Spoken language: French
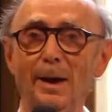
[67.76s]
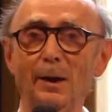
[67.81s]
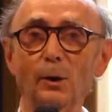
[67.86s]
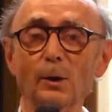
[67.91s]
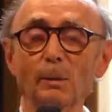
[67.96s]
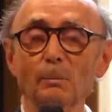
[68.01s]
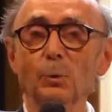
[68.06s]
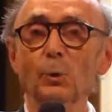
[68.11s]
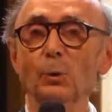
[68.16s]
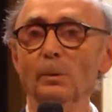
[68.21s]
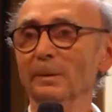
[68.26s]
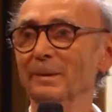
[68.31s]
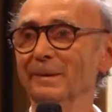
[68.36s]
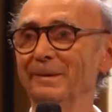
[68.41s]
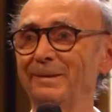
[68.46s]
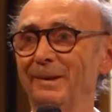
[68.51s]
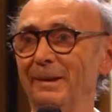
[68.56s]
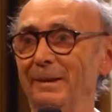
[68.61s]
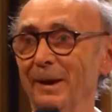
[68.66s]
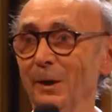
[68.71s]
Alors, bon,
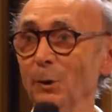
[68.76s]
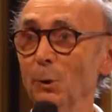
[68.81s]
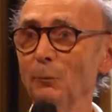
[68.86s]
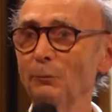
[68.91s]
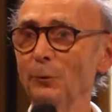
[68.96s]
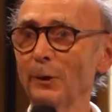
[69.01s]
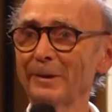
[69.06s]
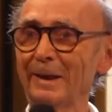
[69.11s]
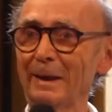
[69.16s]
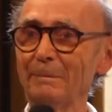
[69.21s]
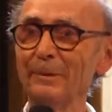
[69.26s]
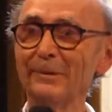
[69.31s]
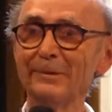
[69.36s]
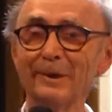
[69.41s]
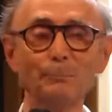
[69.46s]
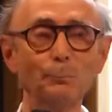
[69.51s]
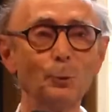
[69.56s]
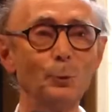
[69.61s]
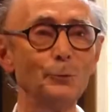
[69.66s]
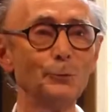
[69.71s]
c'est inconfortable, mais
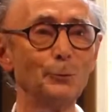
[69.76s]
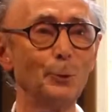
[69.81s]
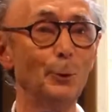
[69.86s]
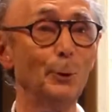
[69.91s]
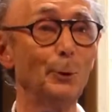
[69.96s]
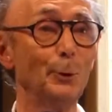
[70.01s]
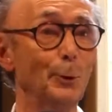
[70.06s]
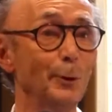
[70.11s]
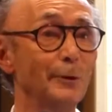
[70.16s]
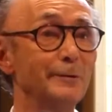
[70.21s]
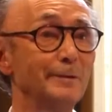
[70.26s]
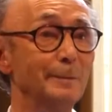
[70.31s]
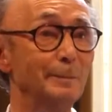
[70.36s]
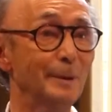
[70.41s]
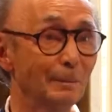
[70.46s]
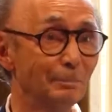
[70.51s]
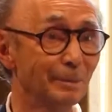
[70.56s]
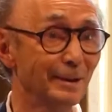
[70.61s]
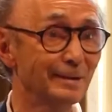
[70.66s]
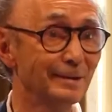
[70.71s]
ça prouve que le colloque s'est
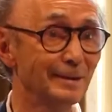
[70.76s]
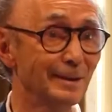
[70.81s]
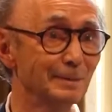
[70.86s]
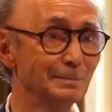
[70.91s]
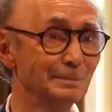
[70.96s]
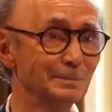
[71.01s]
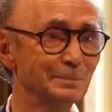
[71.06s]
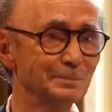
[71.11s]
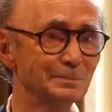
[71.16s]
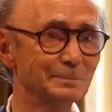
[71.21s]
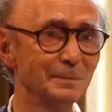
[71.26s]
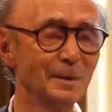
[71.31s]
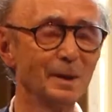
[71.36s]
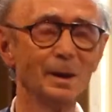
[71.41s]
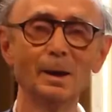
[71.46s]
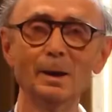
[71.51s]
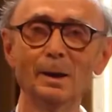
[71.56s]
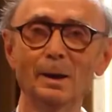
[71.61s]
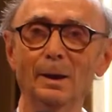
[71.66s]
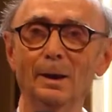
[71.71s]
bien passé.
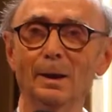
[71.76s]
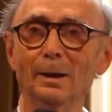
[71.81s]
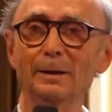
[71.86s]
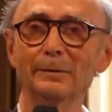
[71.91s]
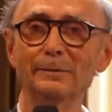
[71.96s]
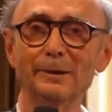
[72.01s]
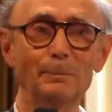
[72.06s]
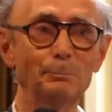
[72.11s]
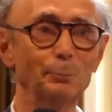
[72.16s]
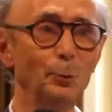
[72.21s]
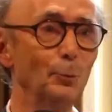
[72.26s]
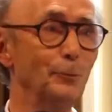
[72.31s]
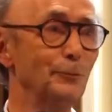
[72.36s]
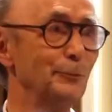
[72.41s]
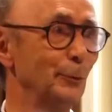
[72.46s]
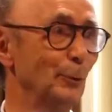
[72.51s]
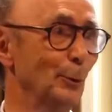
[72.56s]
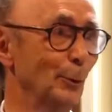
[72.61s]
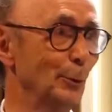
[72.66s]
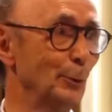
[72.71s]
Ça
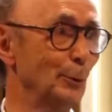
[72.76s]
prouve que